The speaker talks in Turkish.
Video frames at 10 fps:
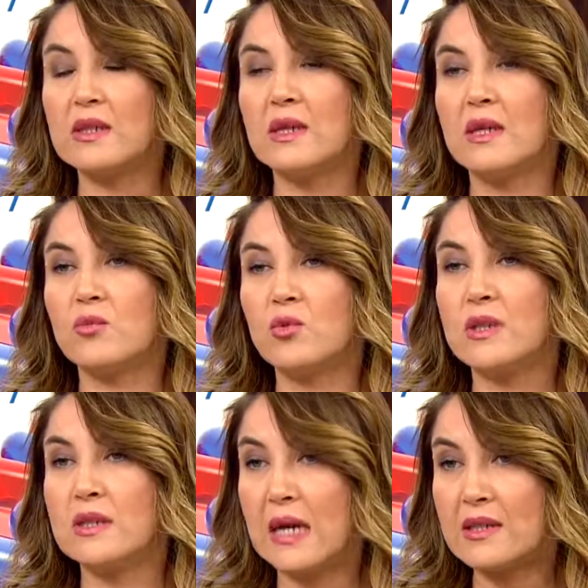ki bu
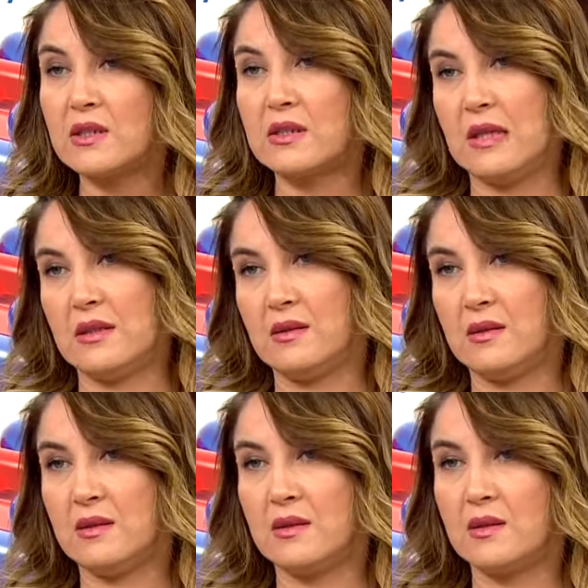gerçekten
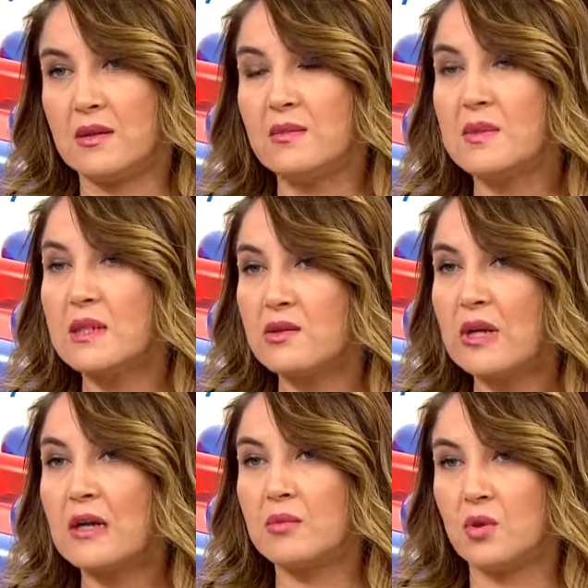
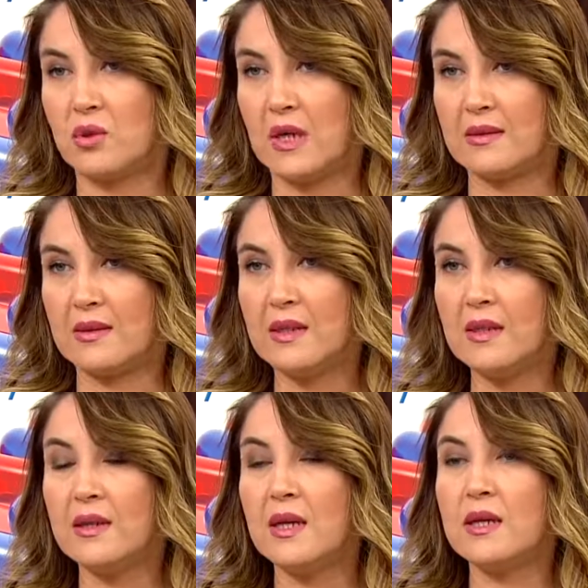azımsanacak bir oran
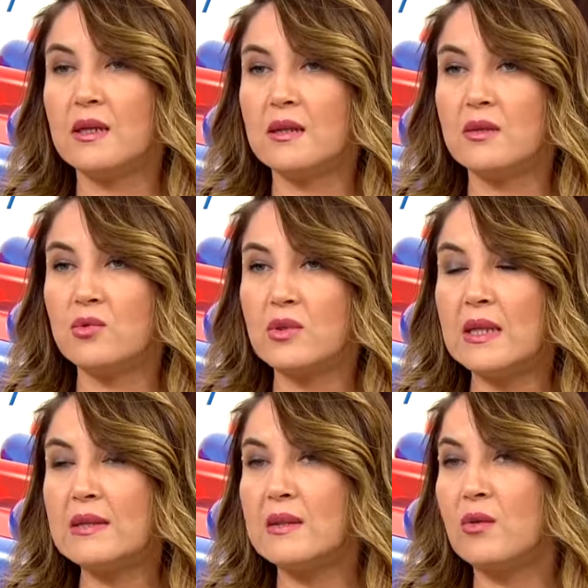değil ee,
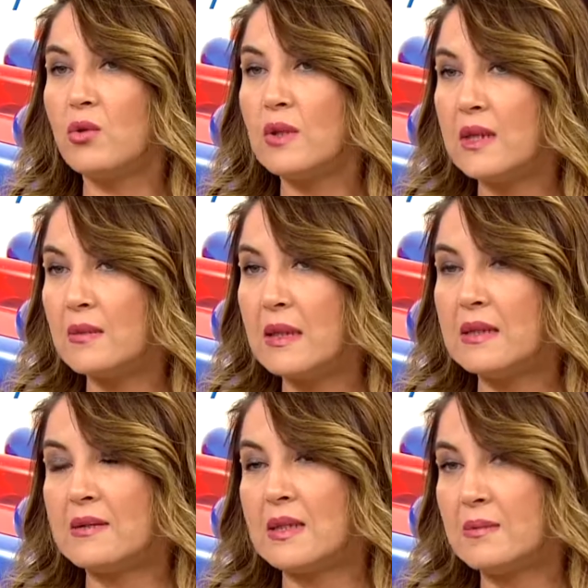üstelik de
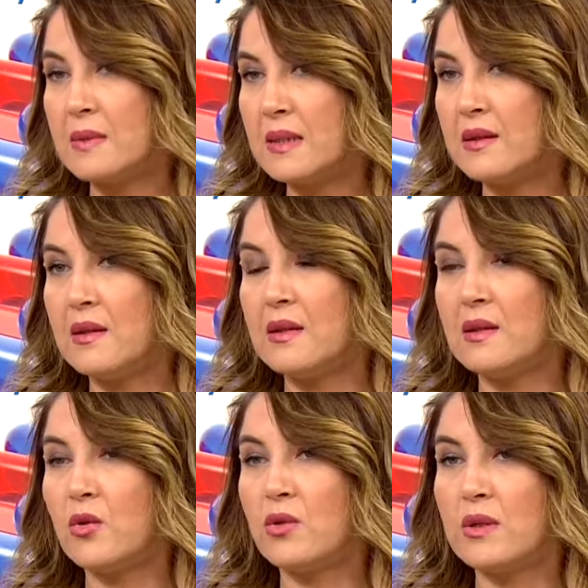önlenebilir, tespit
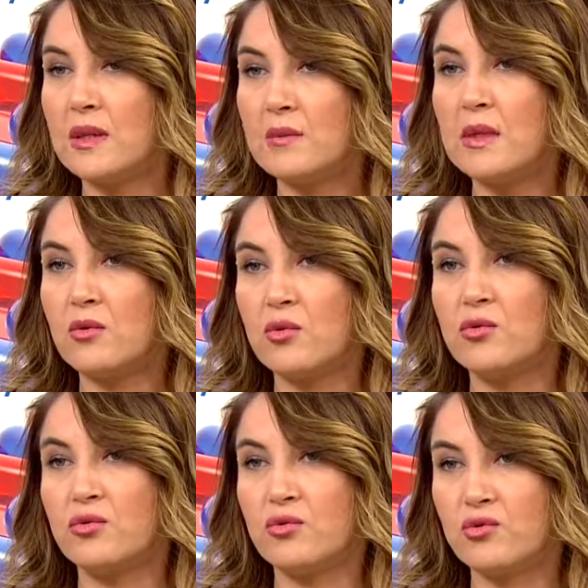edildiğinde önlenebilir
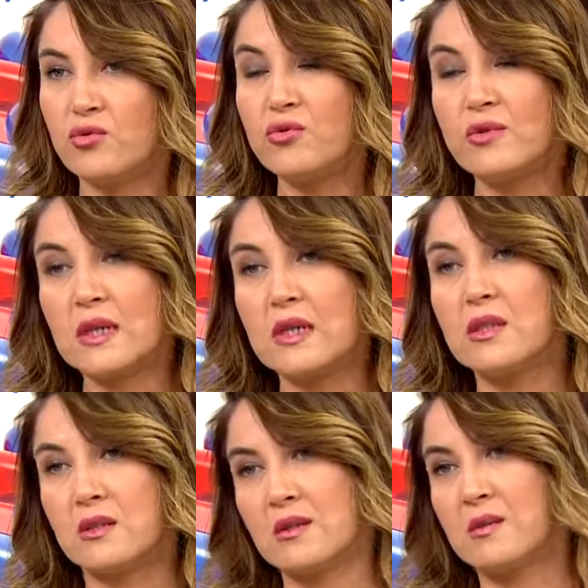olduğunu düşünürsek
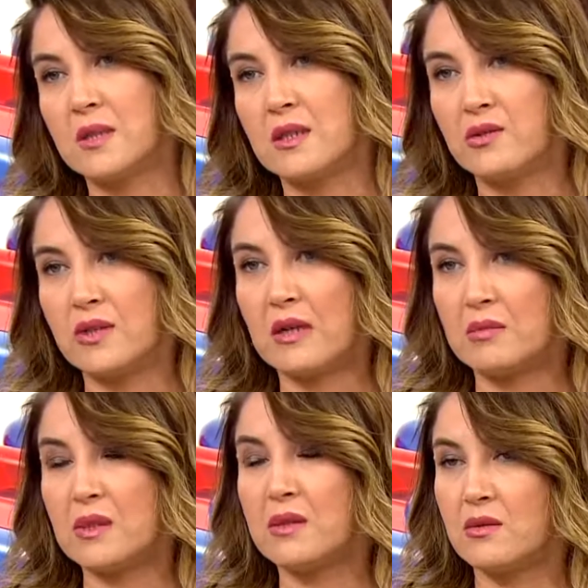hiç
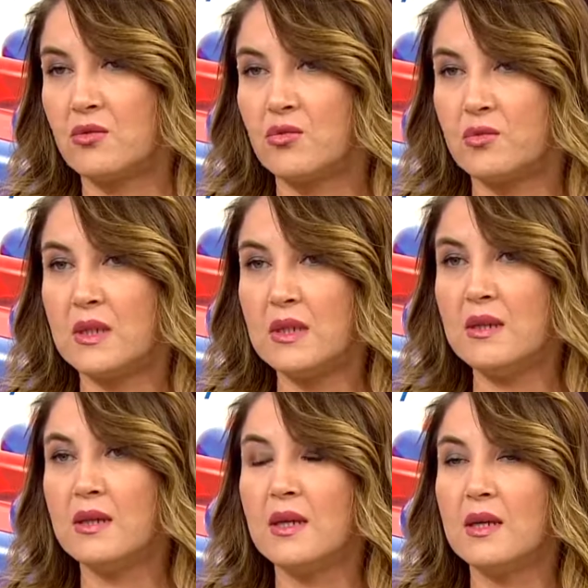azımsanacak bir durum değil.